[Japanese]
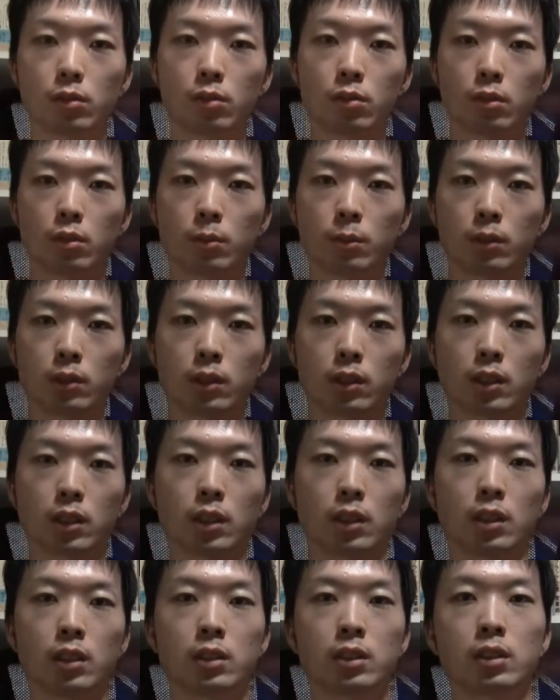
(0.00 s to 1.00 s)
どうも
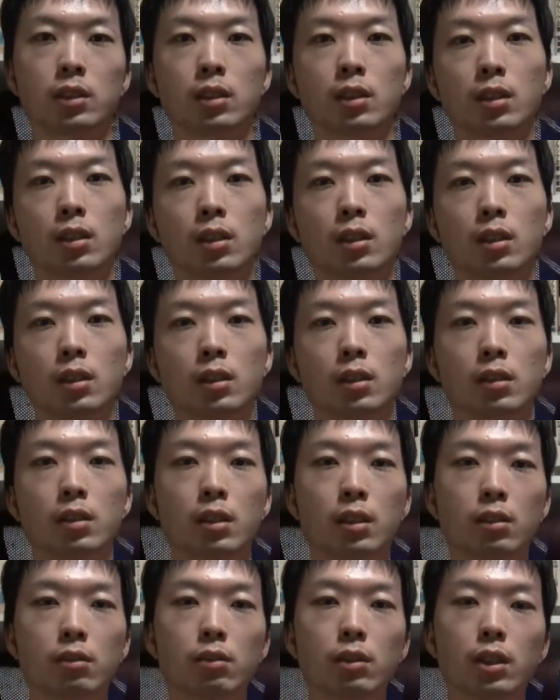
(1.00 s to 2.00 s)
高井です
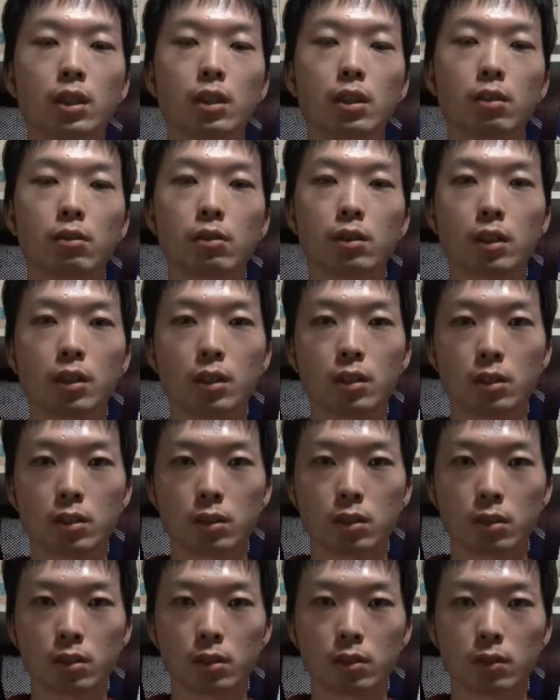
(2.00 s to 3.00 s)
学歴の原
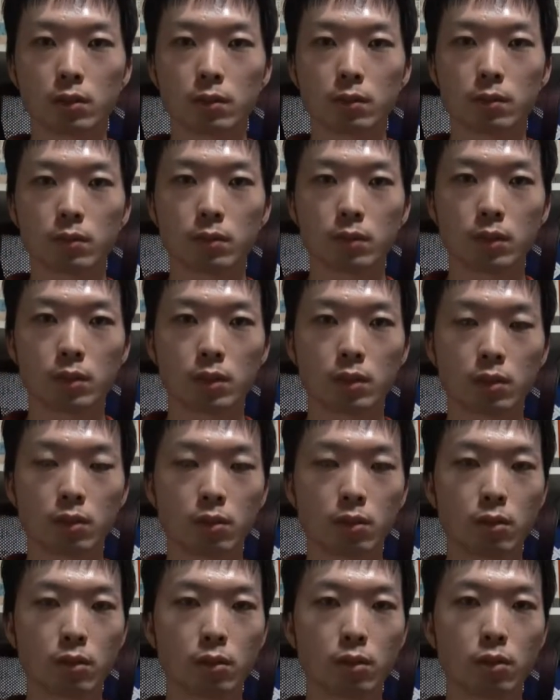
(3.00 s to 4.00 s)
数
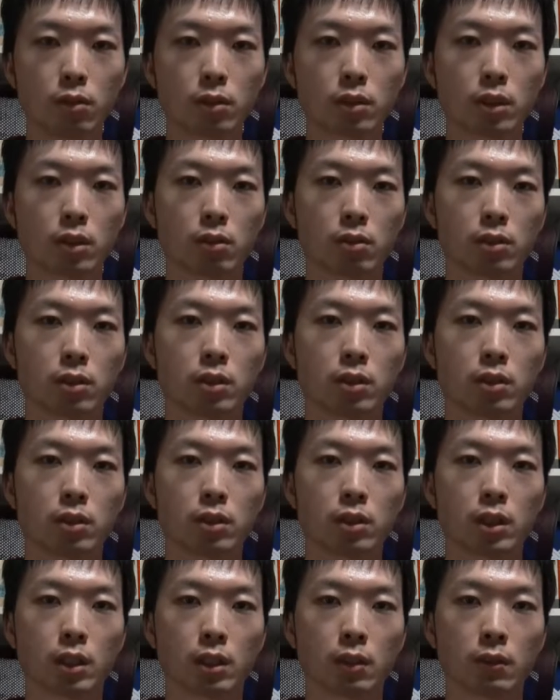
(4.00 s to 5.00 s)
労働者の
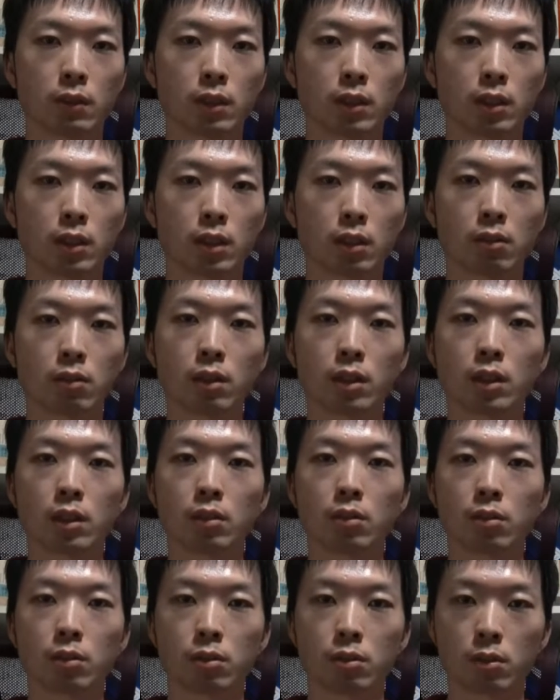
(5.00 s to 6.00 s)
人生は学
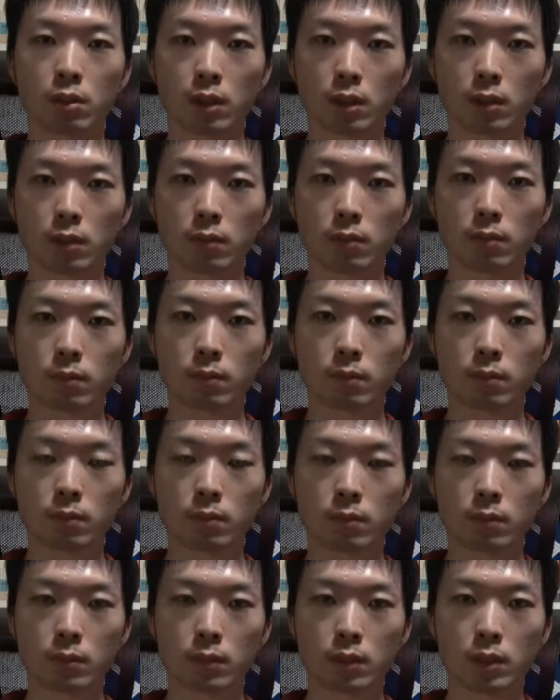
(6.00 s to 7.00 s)
歴の評価
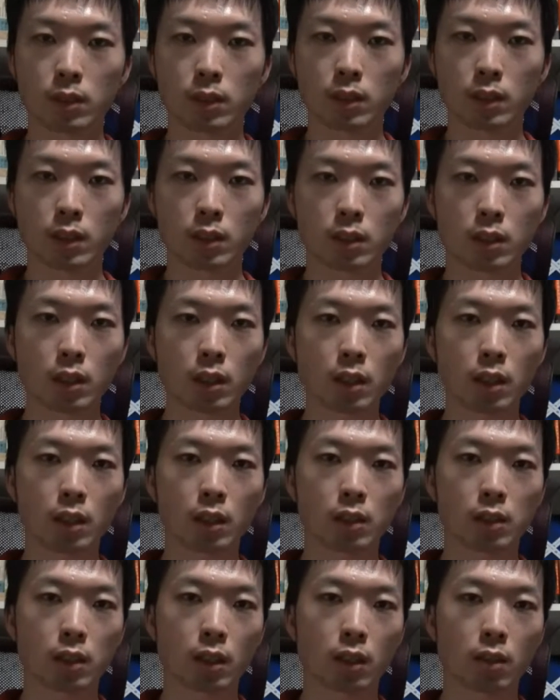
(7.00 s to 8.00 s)
世
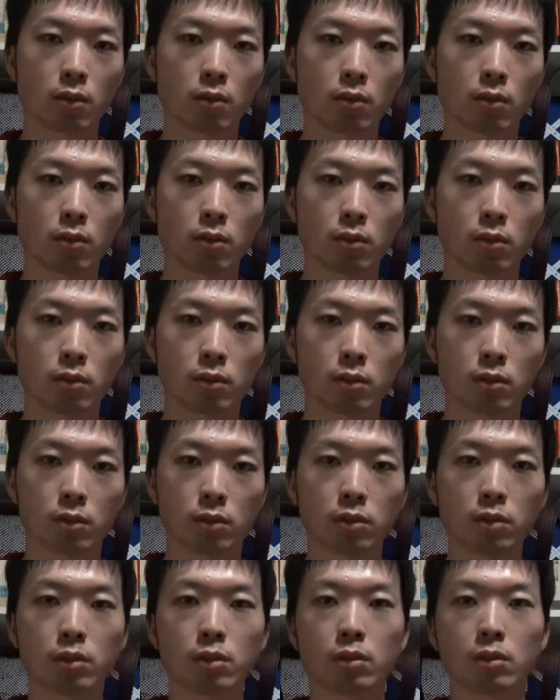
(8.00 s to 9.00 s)
界最高の
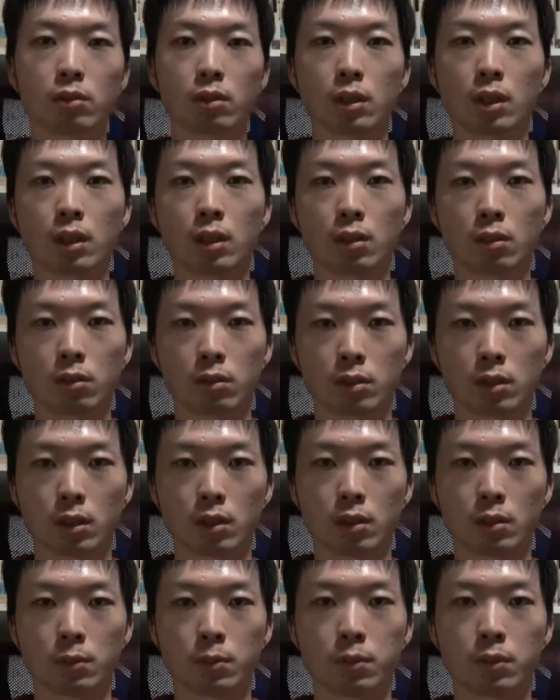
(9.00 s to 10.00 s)
授業を受け入れとさ
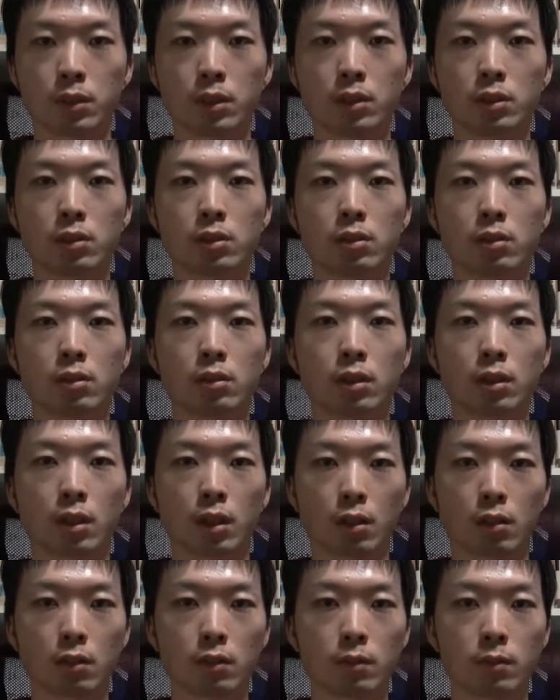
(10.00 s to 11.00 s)
れるプリンストン大
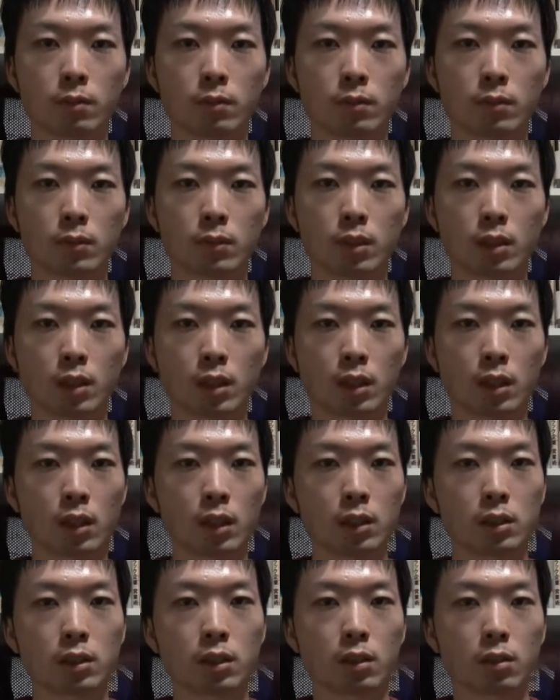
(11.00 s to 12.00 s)
学
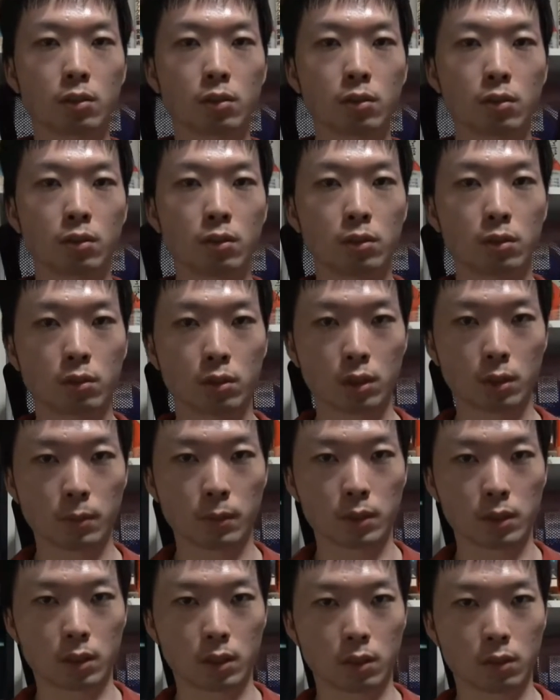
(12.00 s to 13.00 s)
話はこの本に載って
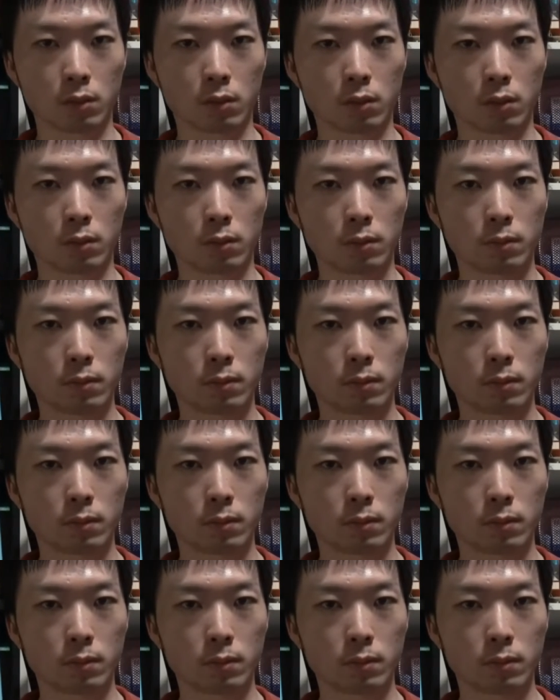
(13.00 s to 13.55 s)
ますけど